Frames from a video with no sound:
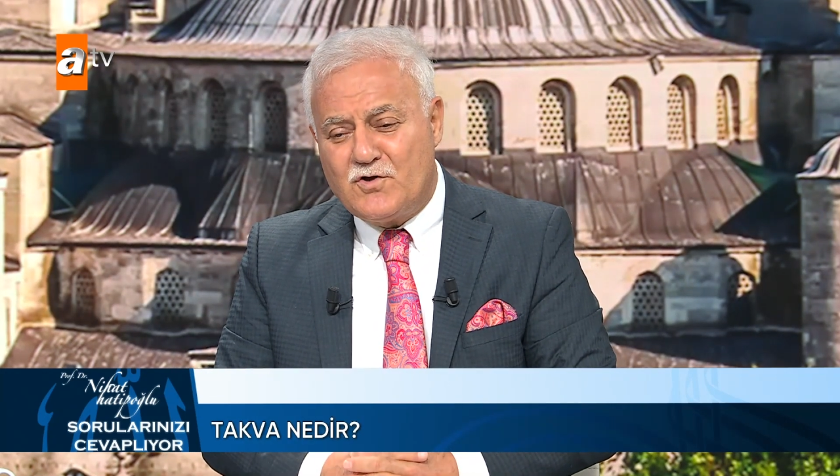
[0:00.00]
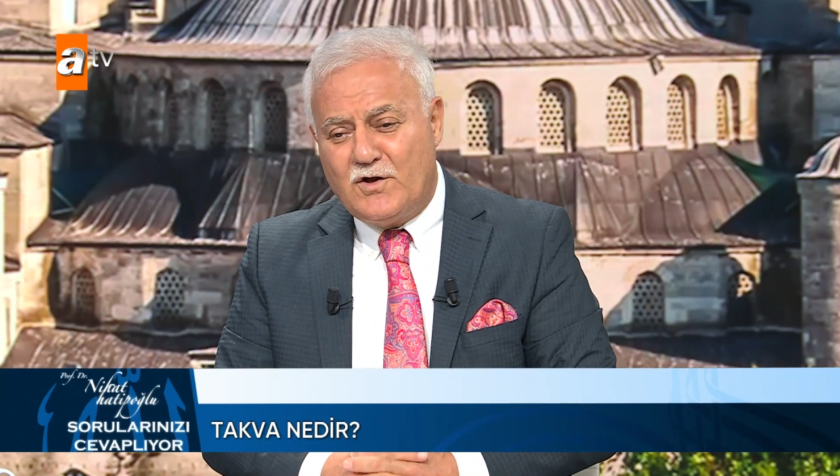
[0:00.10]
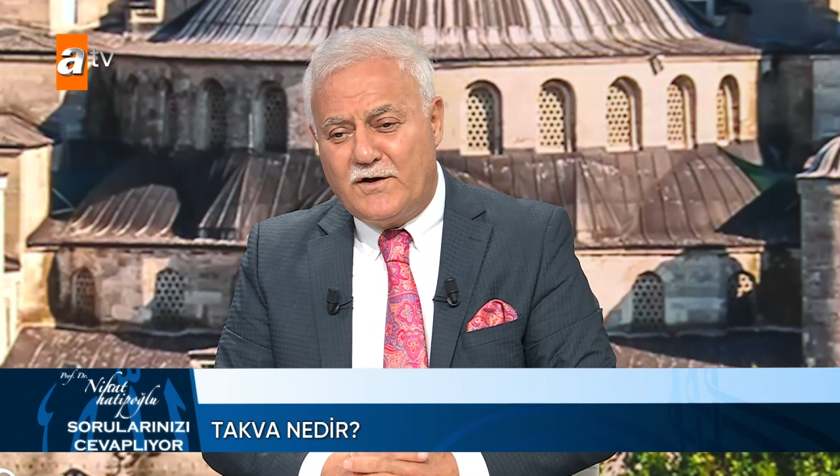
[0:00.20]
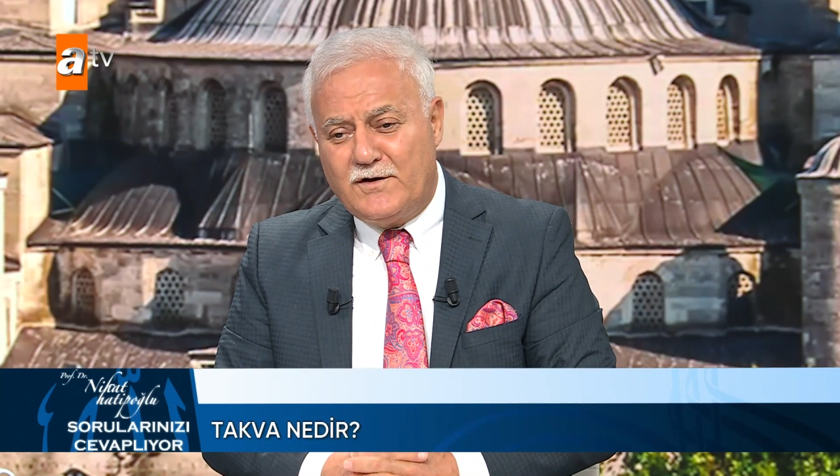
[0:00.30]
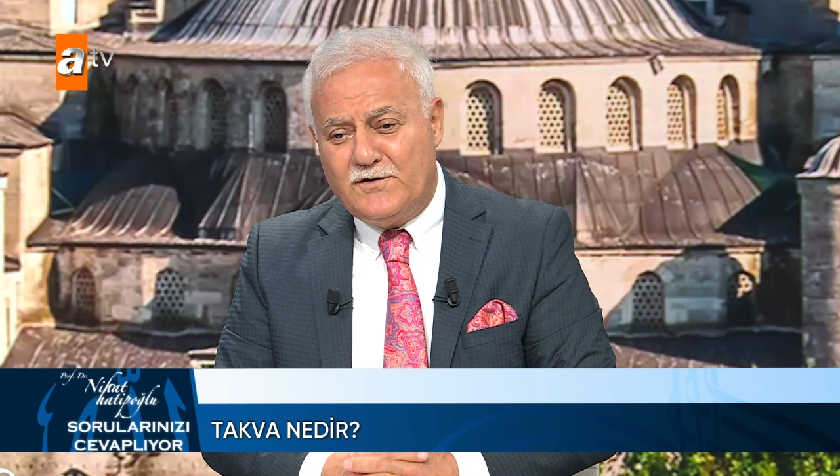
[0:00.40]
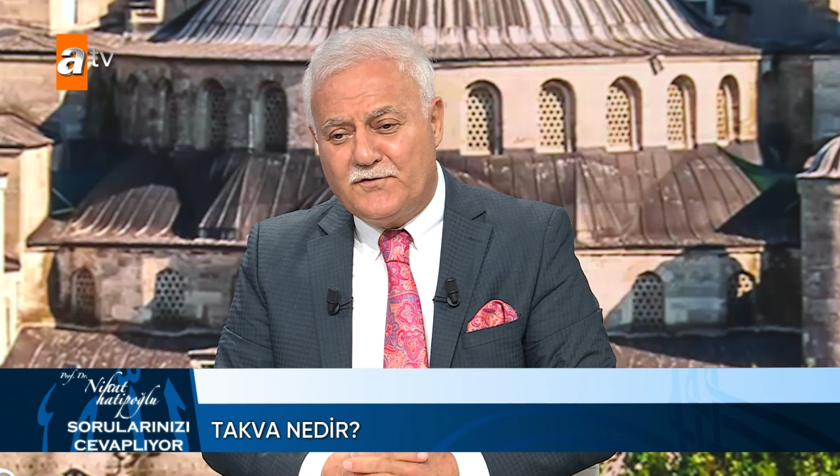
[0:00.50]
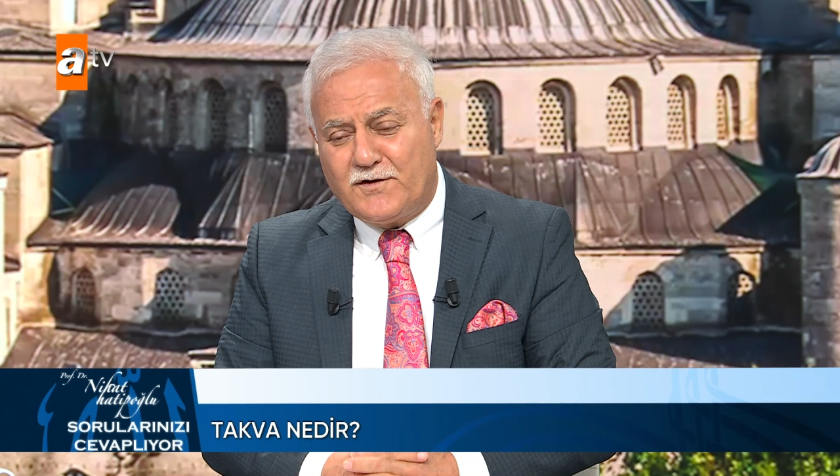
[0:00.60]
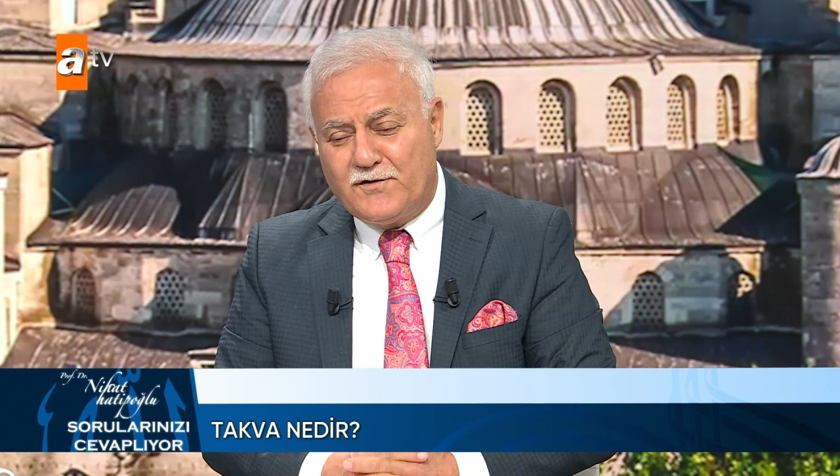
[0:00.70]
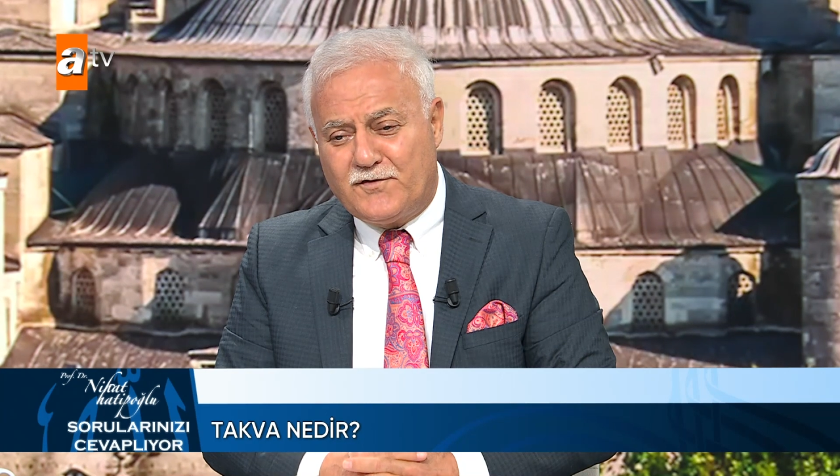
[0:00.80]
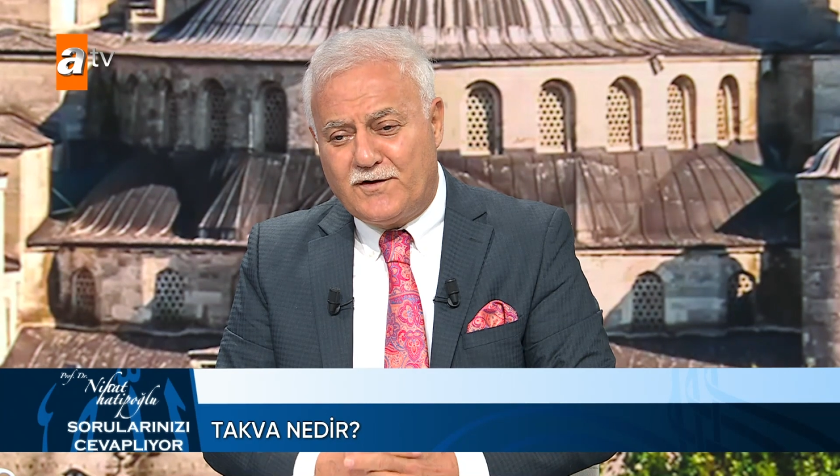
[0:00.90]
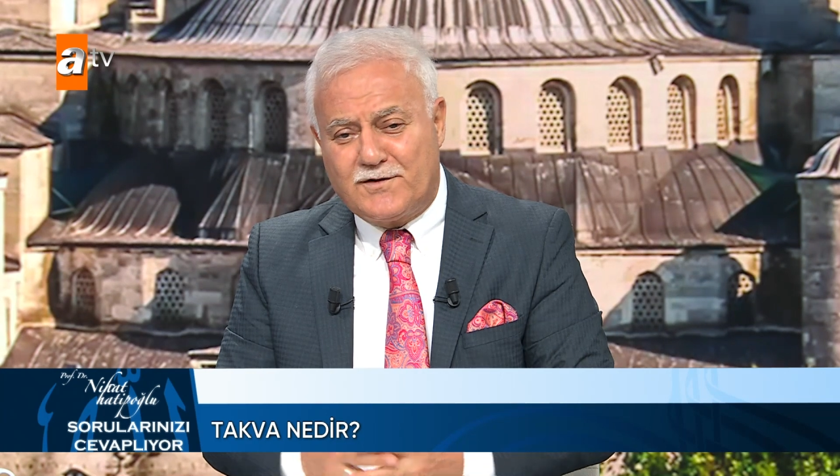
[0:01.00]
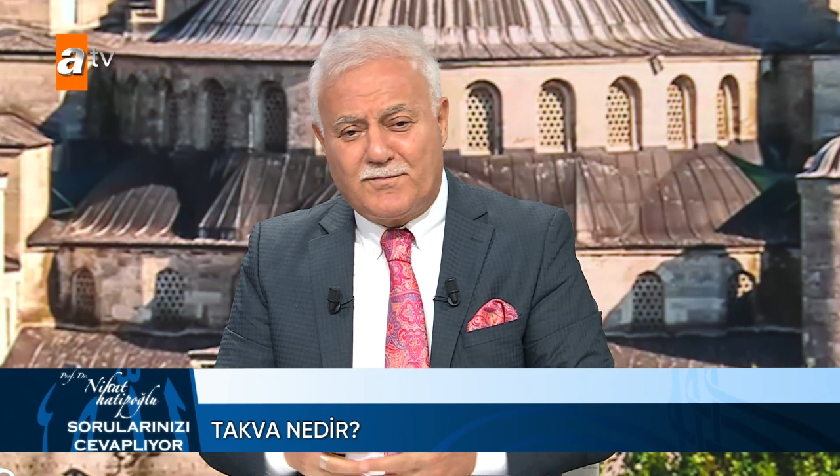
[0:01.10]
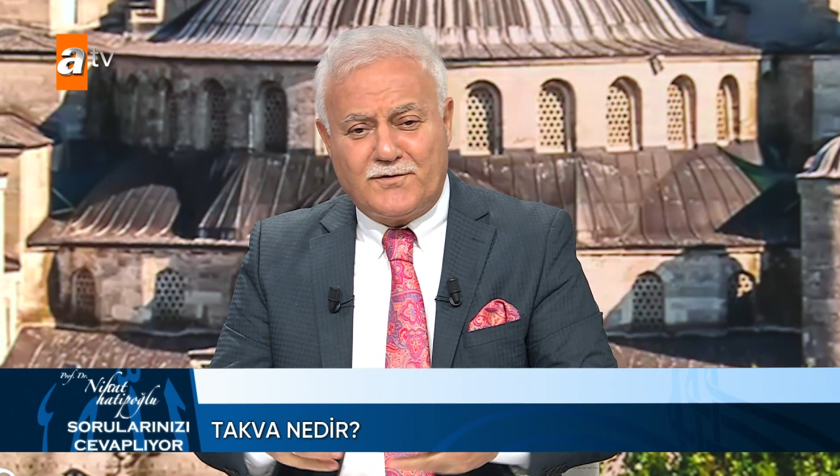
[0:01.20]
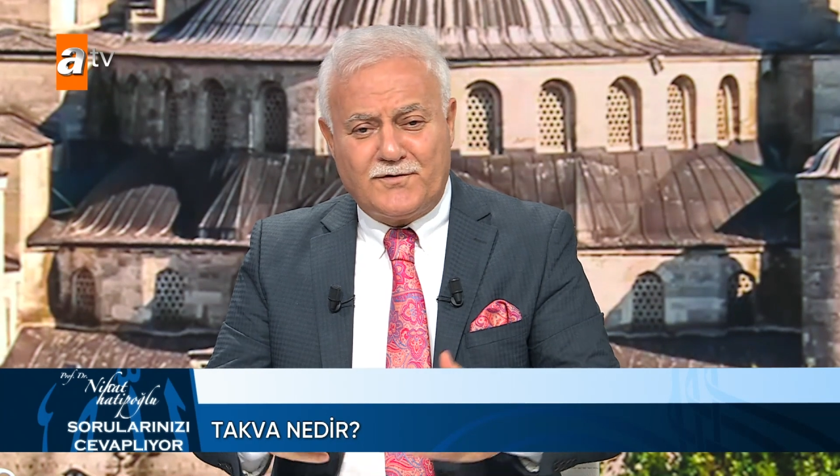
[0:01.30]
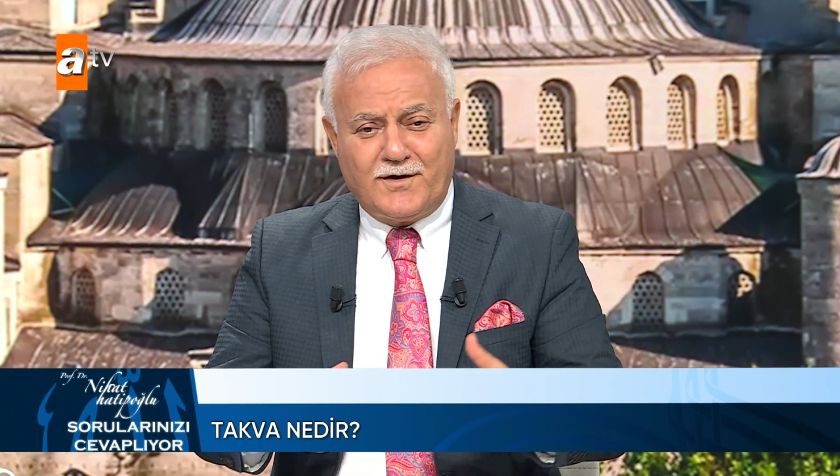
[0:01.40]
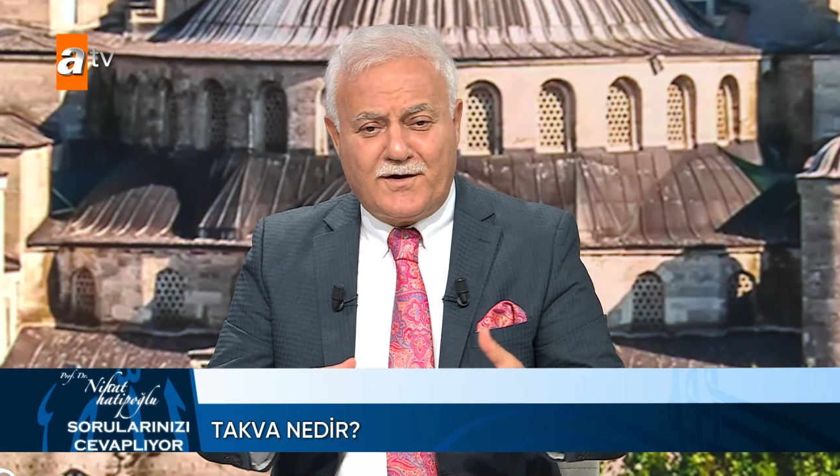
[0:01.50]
şeylerin insana saldırmasına